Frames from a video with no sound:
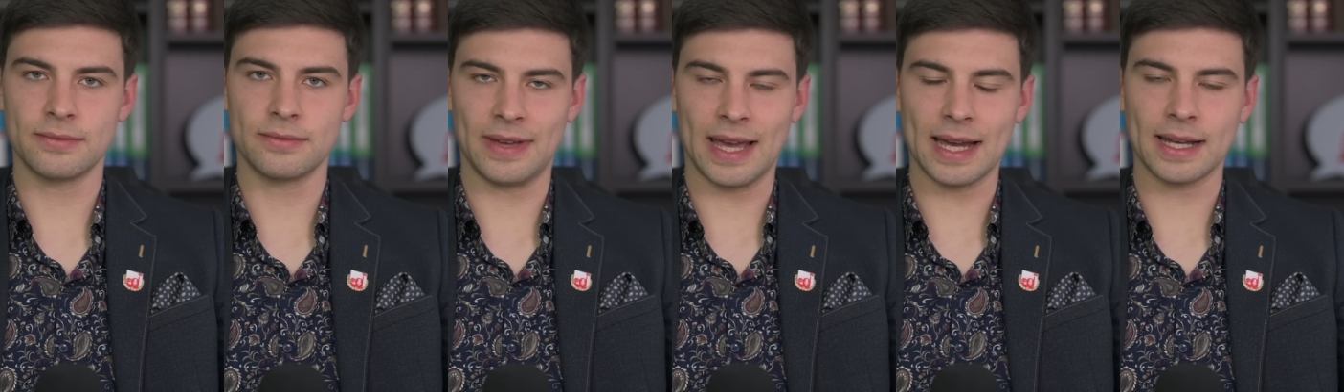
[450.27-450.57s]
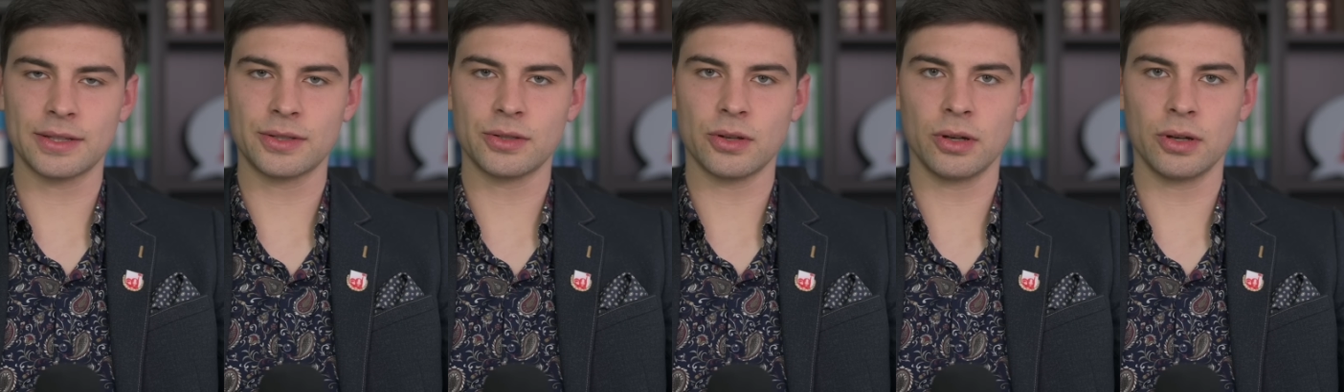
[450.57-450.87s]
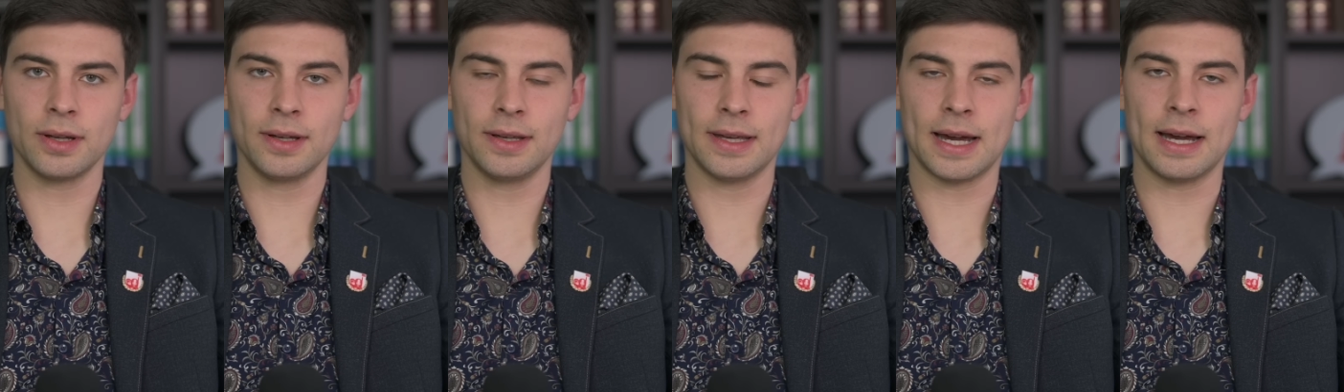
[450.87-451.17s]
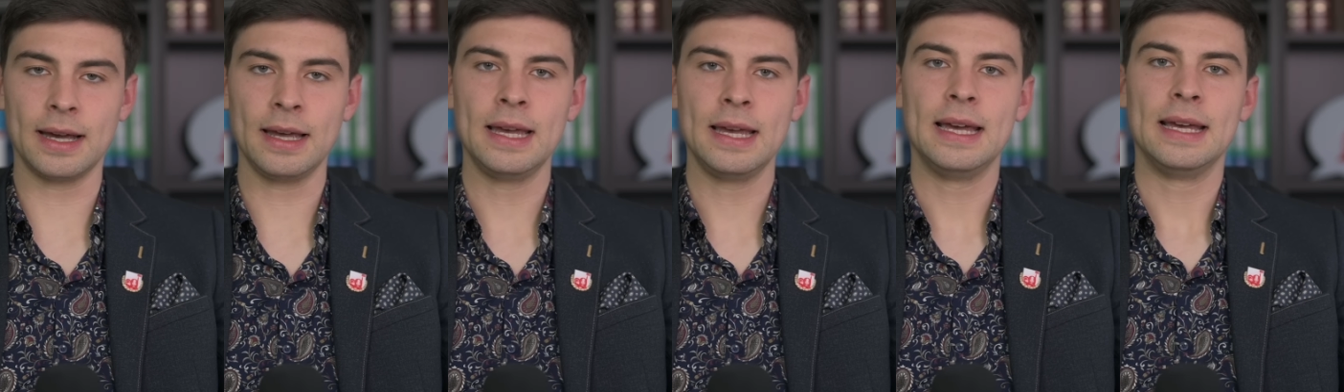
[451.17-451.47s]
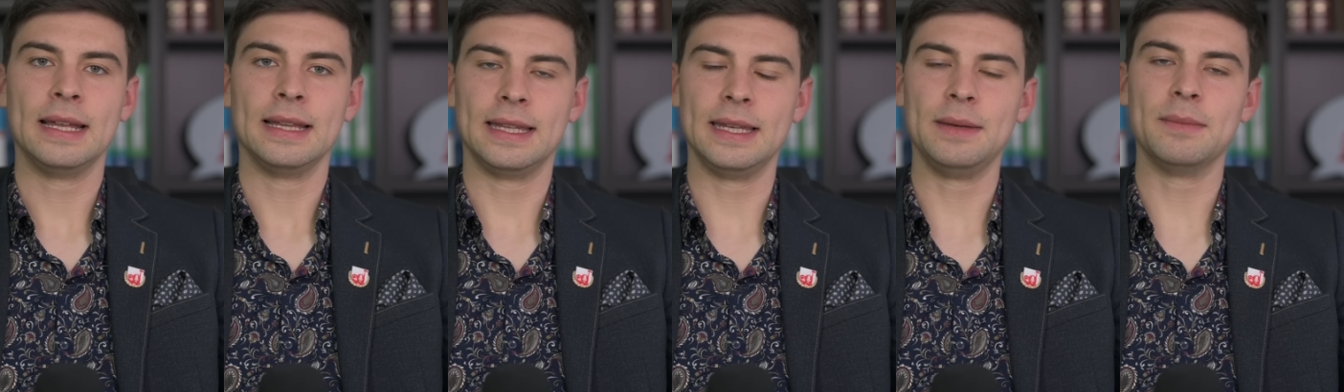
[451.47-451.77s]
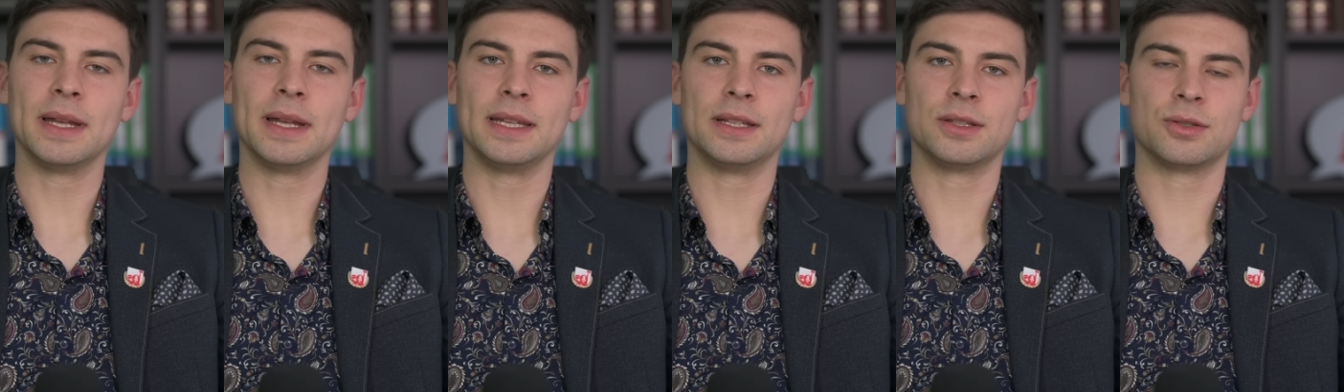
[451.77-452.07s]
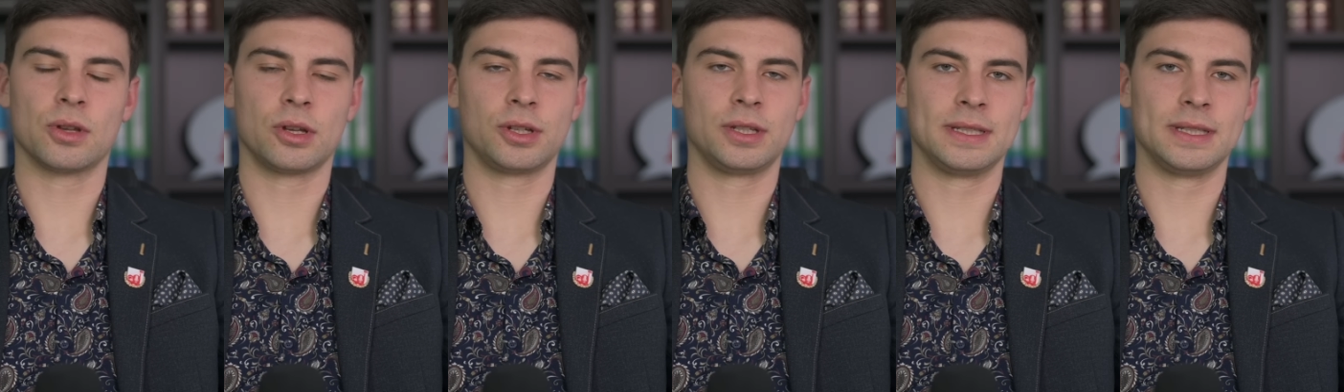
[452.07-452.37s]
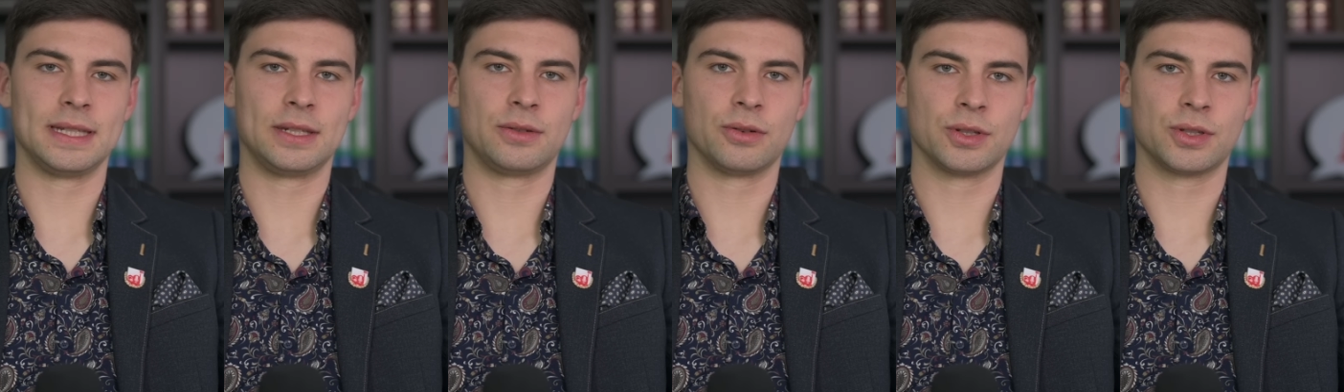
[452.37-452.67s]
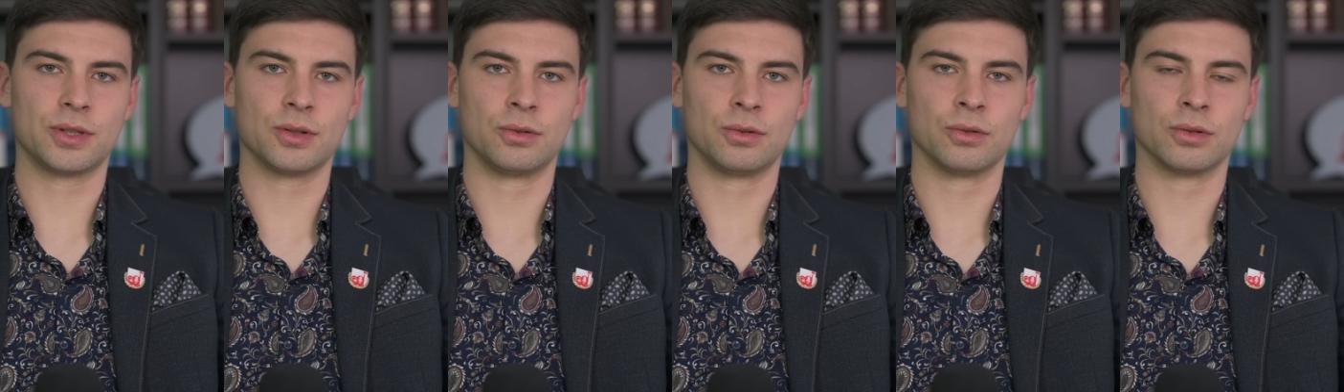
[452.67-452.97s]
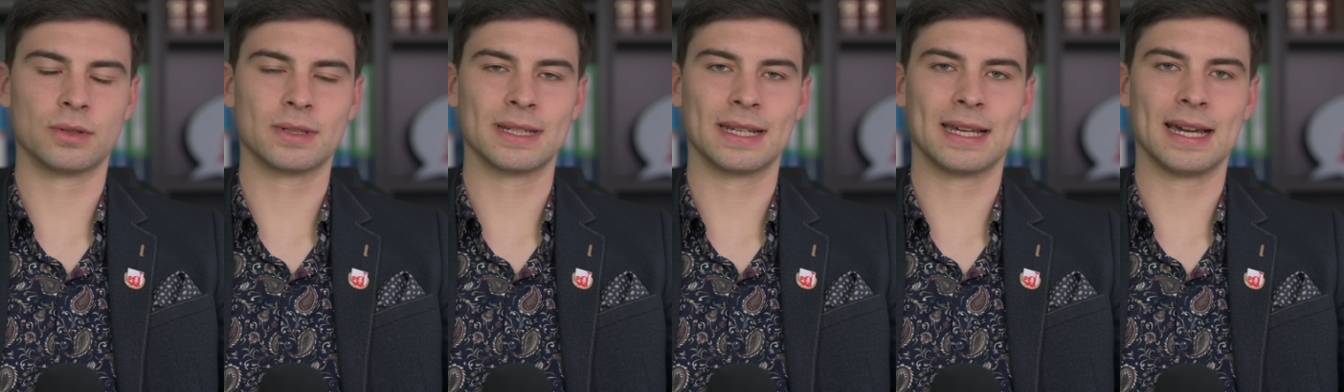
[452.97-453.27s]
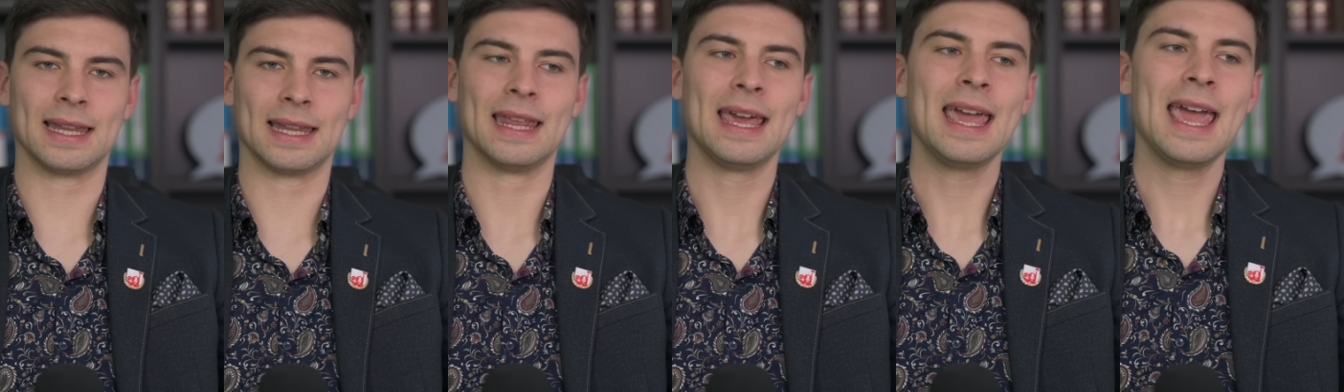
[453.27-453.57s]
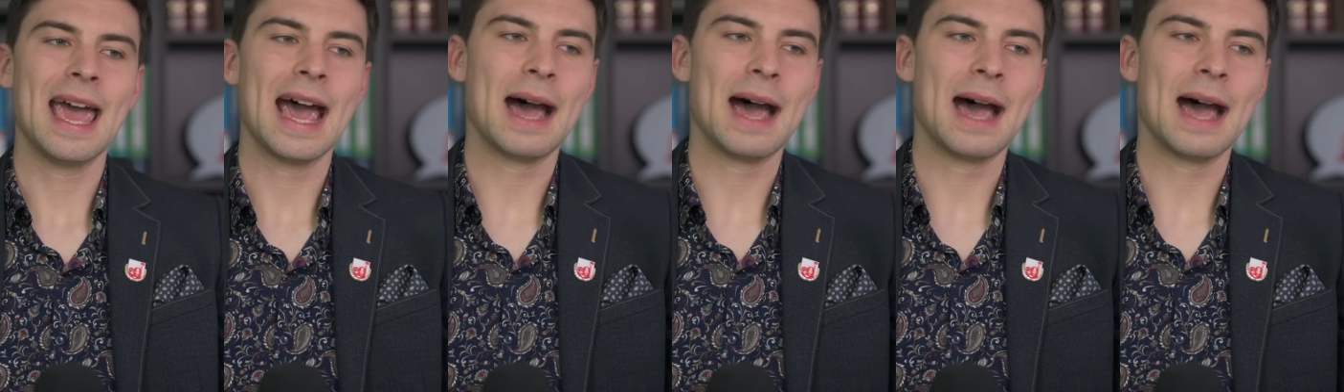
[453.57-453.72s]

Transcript: Werkzeuge, ja, die man in solchen Situationen nutzen kann.